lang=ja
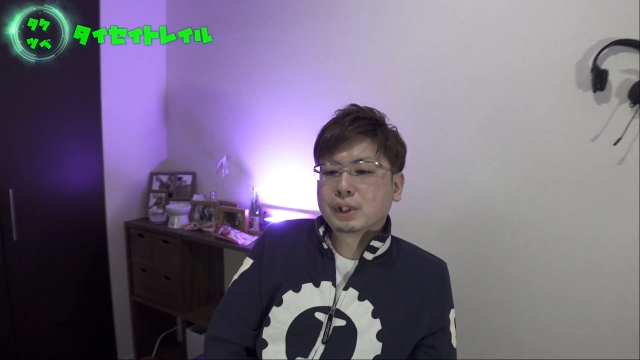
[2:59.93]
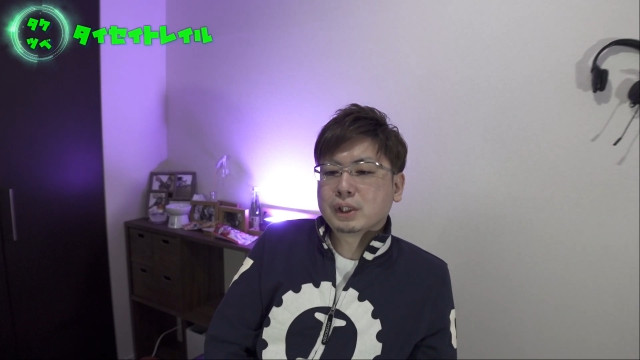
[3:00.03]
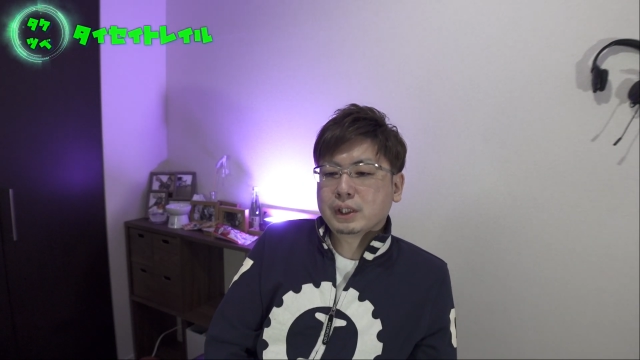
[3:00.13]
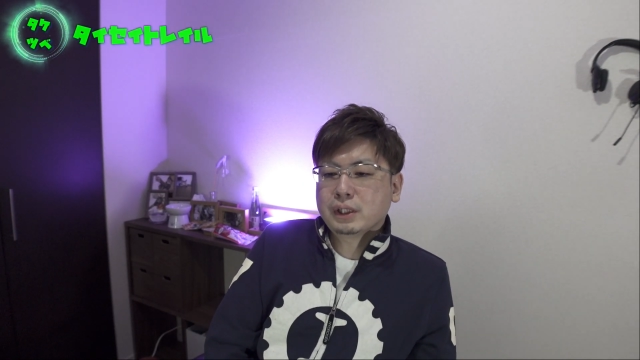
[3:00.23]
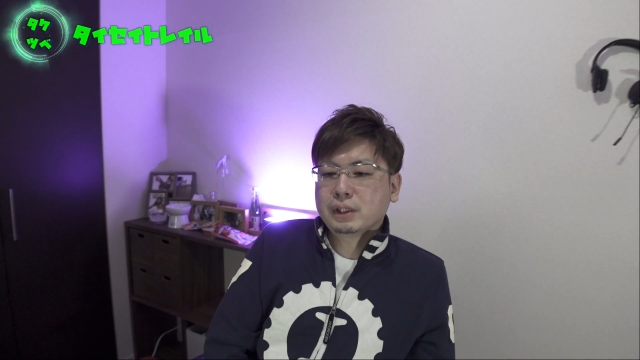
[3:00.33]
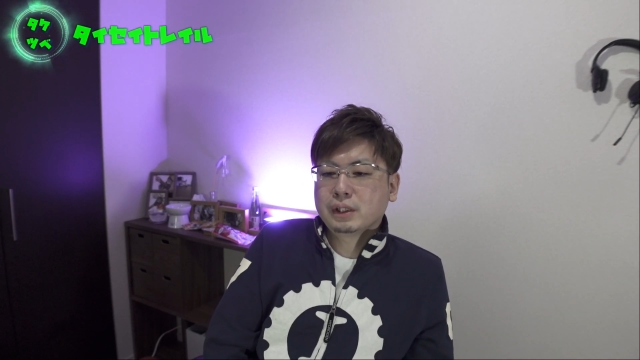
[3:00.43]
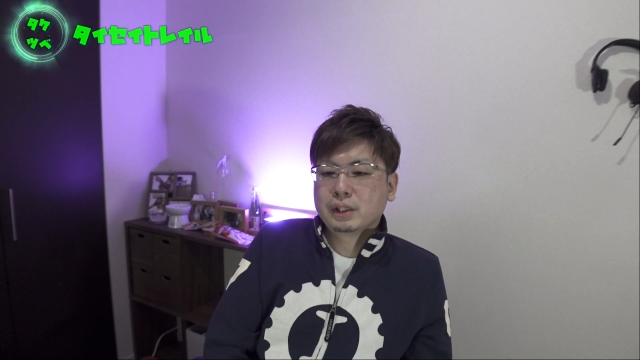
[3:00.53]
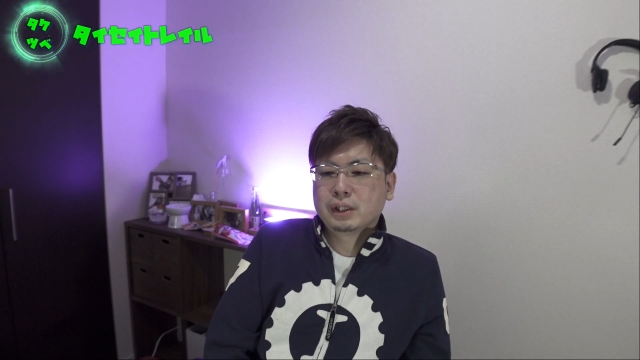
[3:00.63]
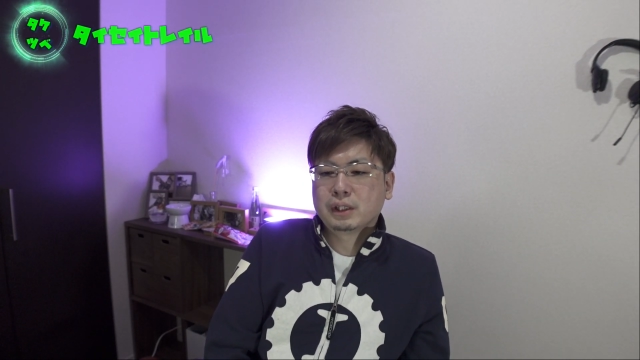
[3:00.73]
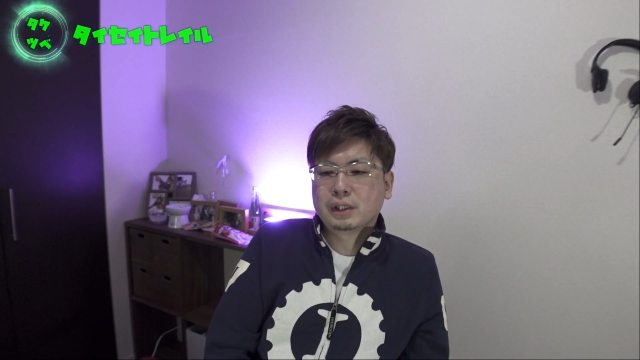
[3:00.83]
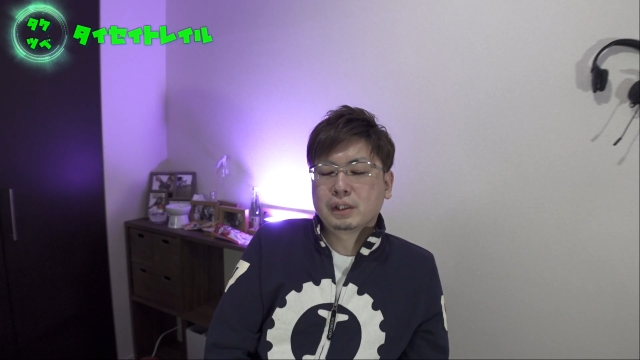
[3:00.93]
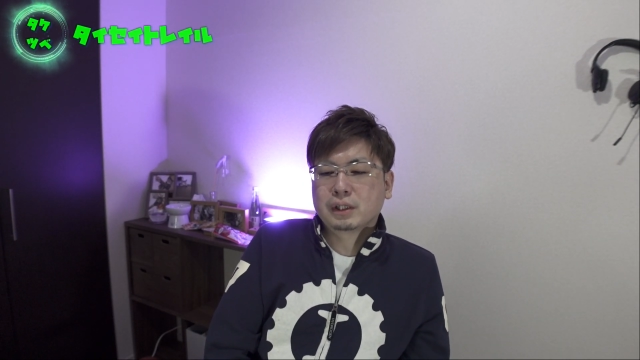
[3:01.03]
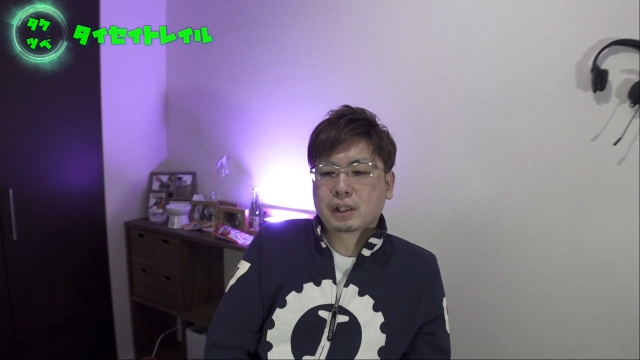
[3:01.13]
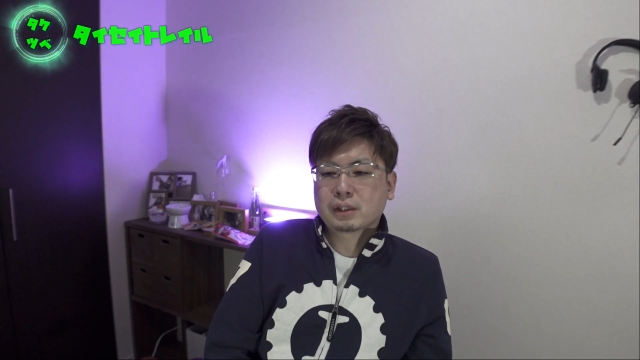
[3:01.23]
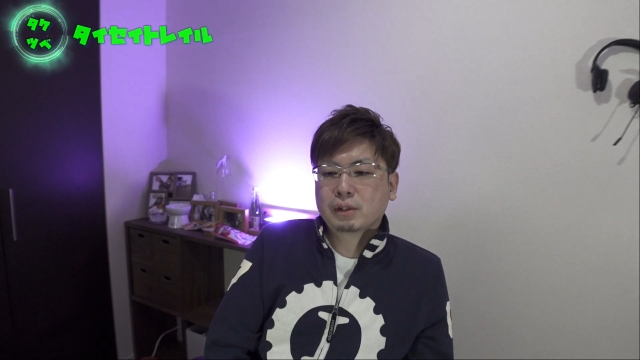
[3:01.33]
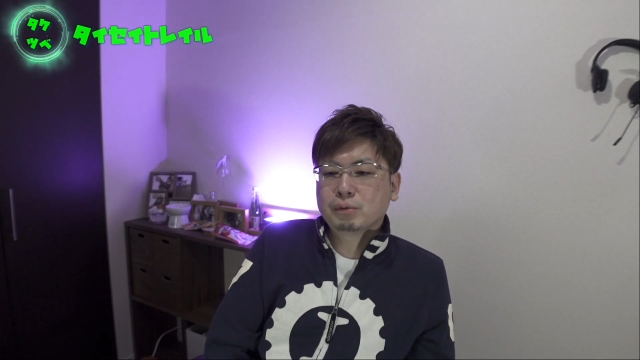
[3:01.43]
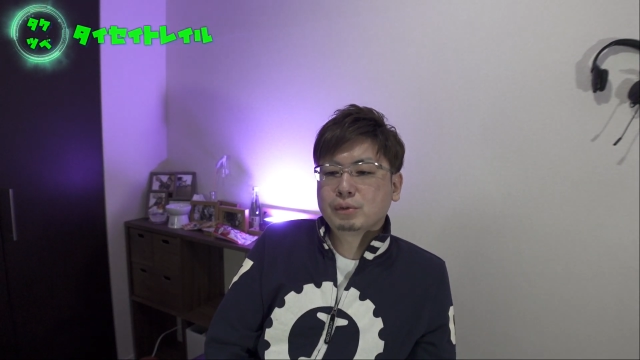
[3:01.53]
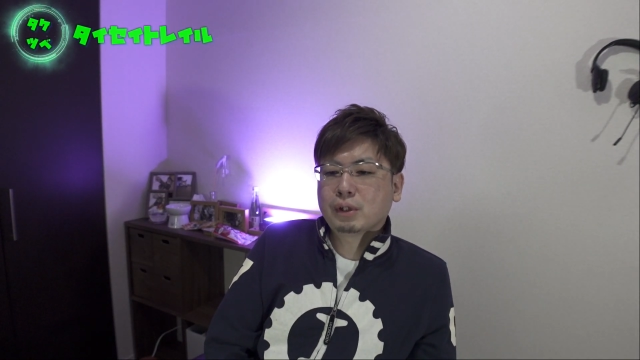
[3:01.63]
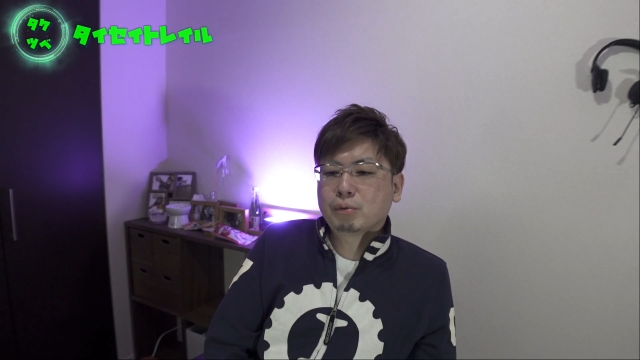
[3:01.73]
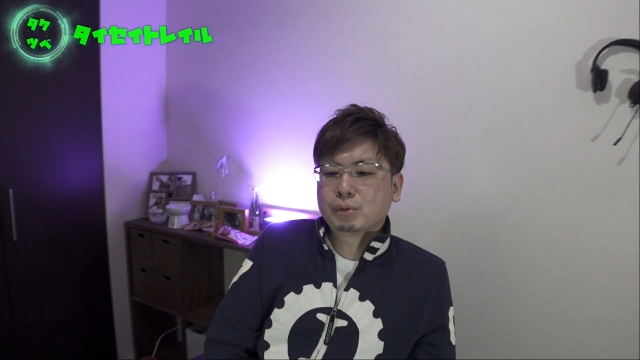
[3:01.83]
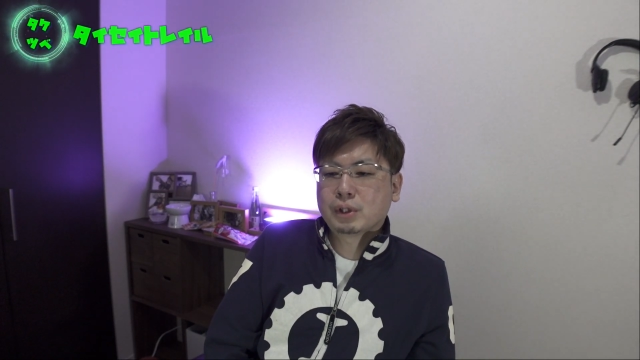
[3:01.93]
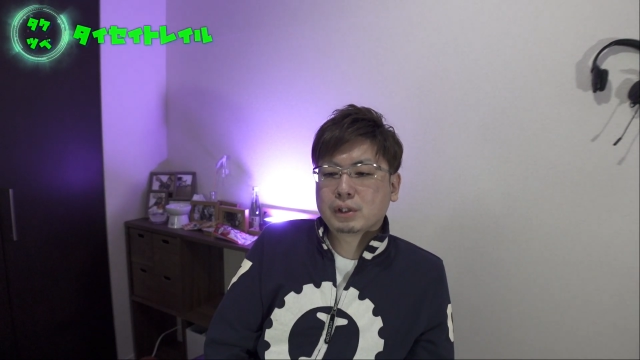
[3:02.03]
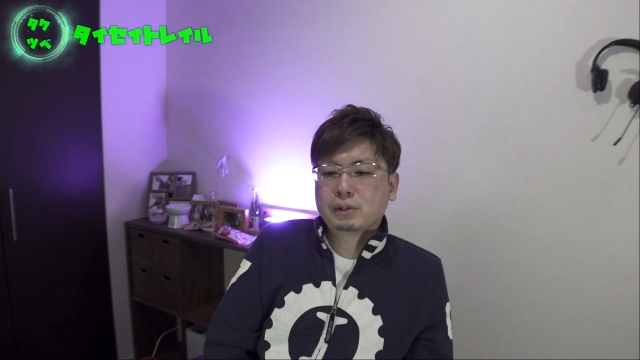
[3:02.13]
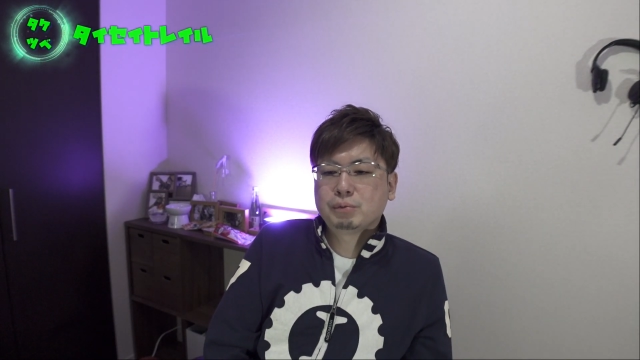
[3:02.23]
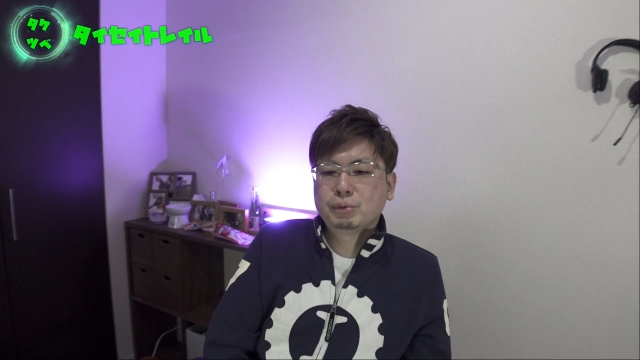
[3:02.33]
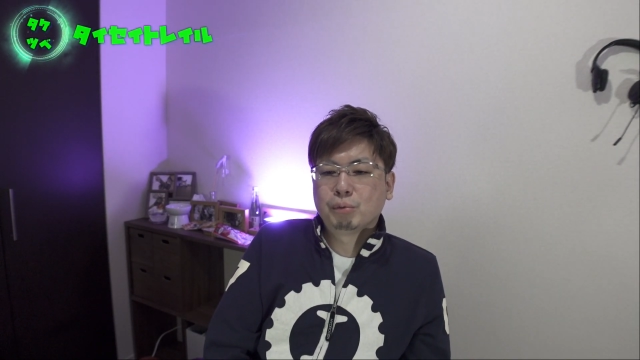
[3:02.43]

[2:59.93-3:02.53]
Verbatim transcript: がね、偏るだろうなというふうに